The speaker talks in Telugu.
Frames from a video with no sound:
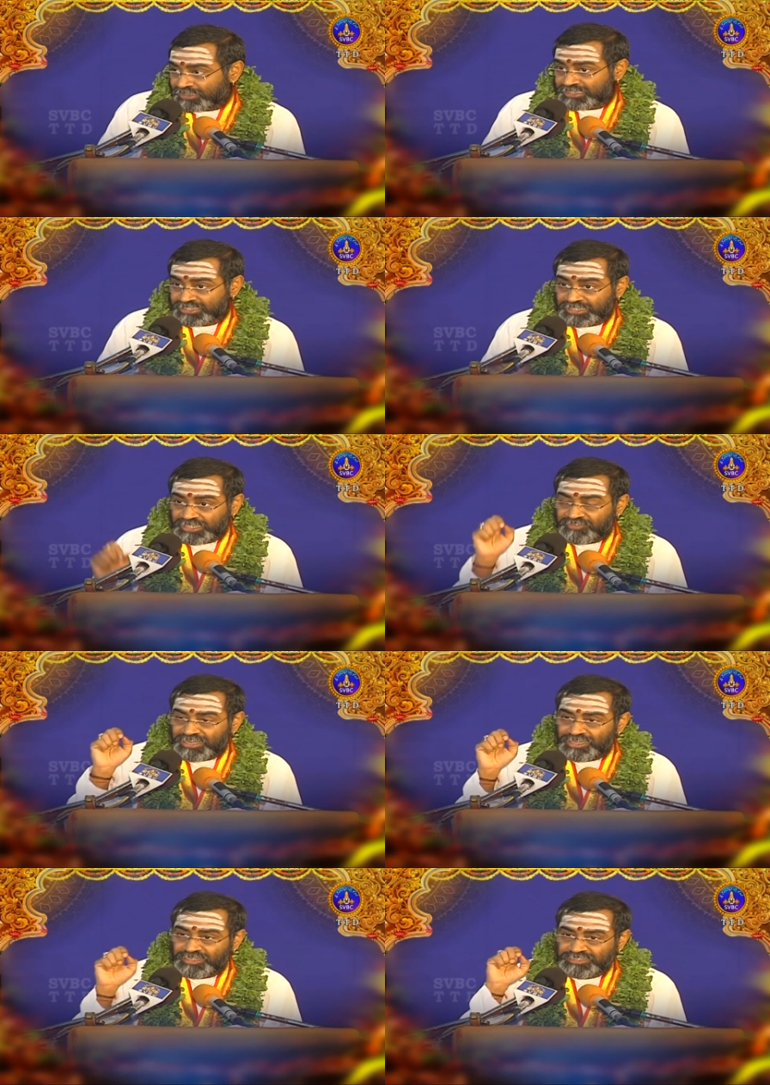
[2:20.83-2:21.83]

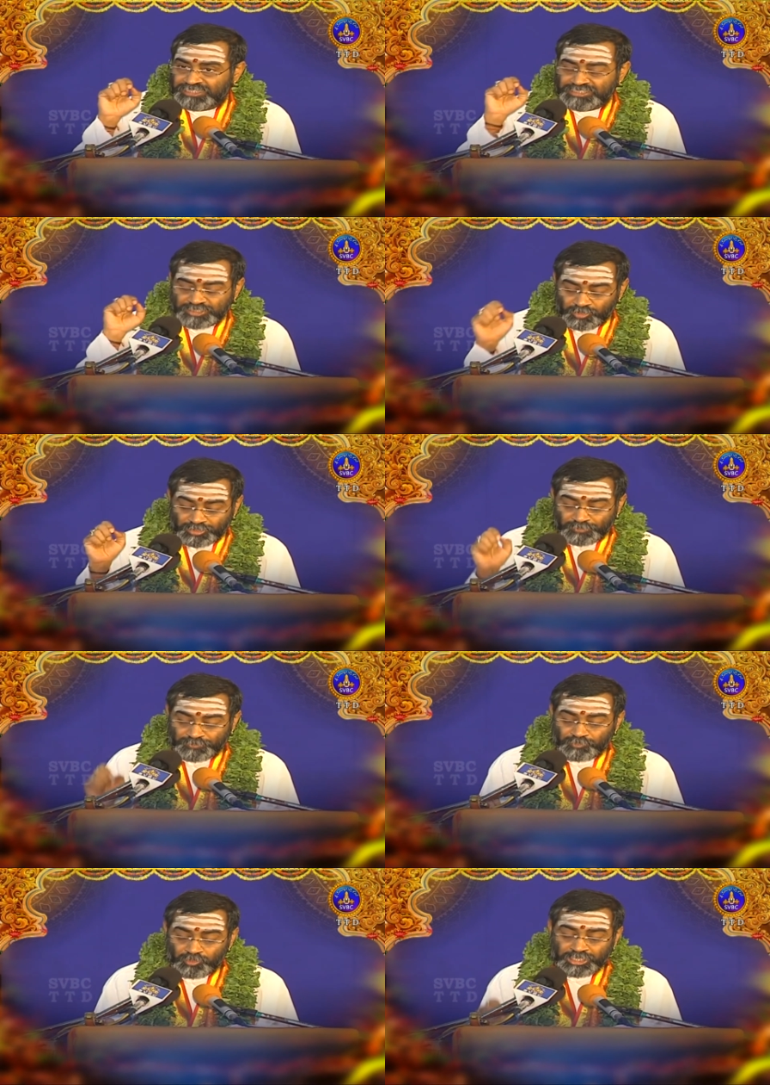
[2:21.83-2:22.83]
కృష్ణదేవరాయలు ఇచ్చిన శ్లోకం
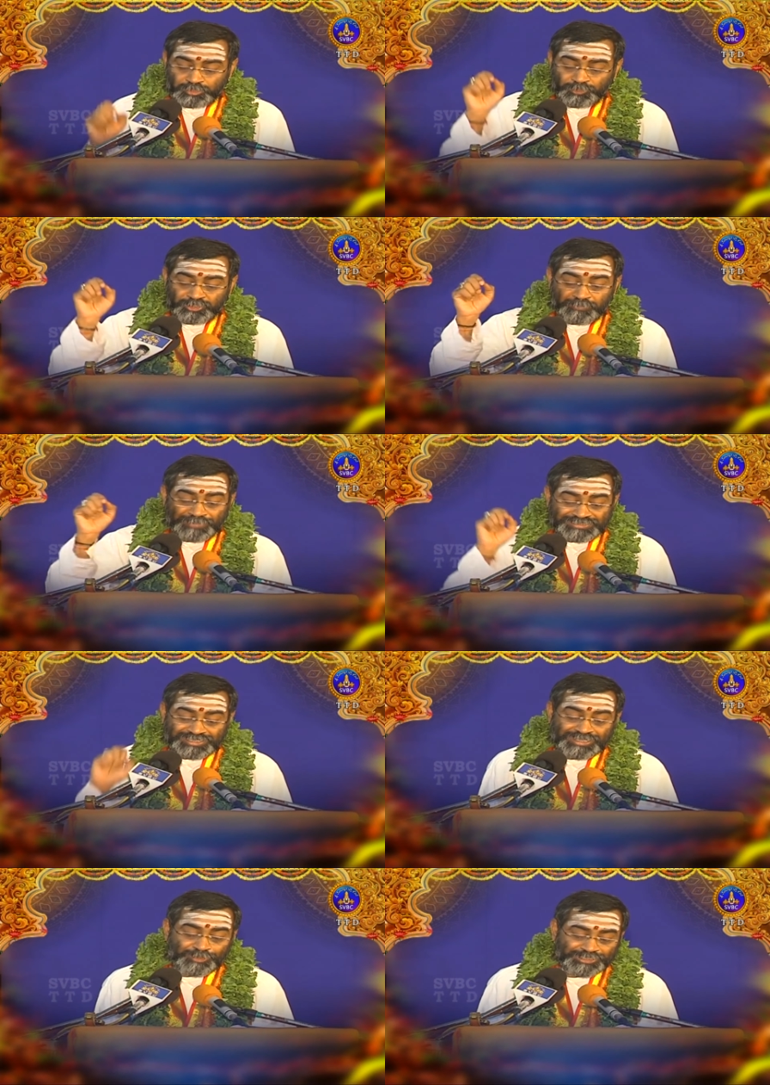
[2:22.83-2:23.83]
ఒక అద్భుతమైన
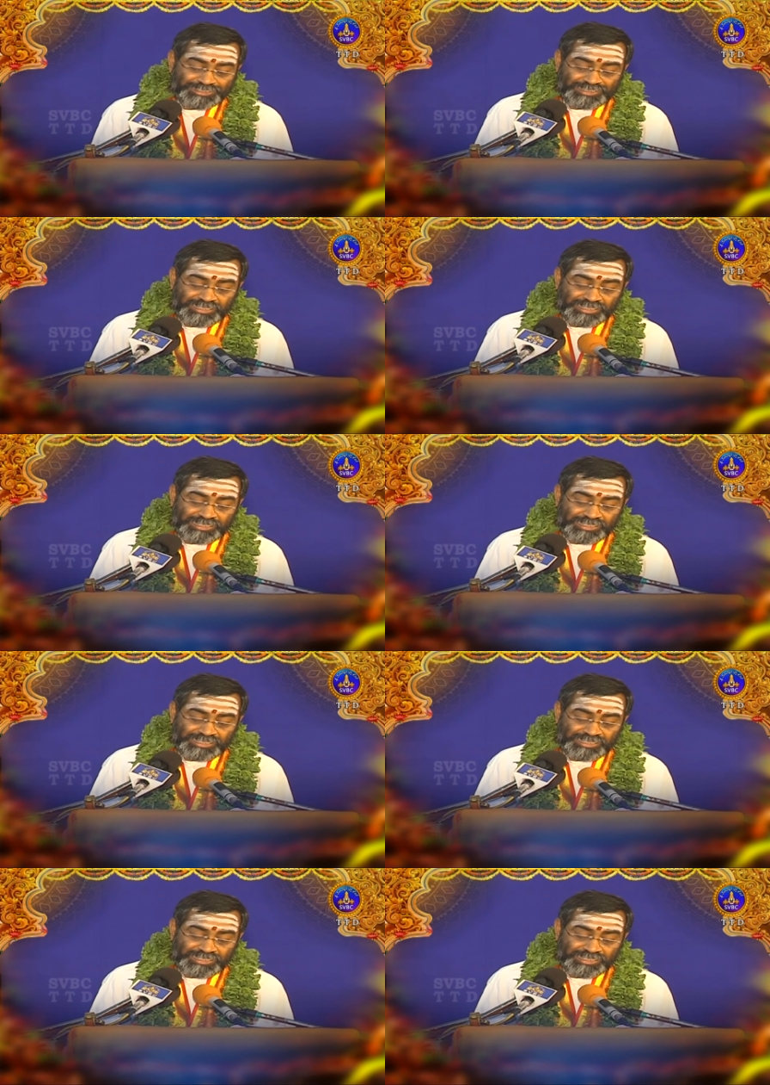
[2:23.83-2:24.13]
మంత్రంలా ఉన్నది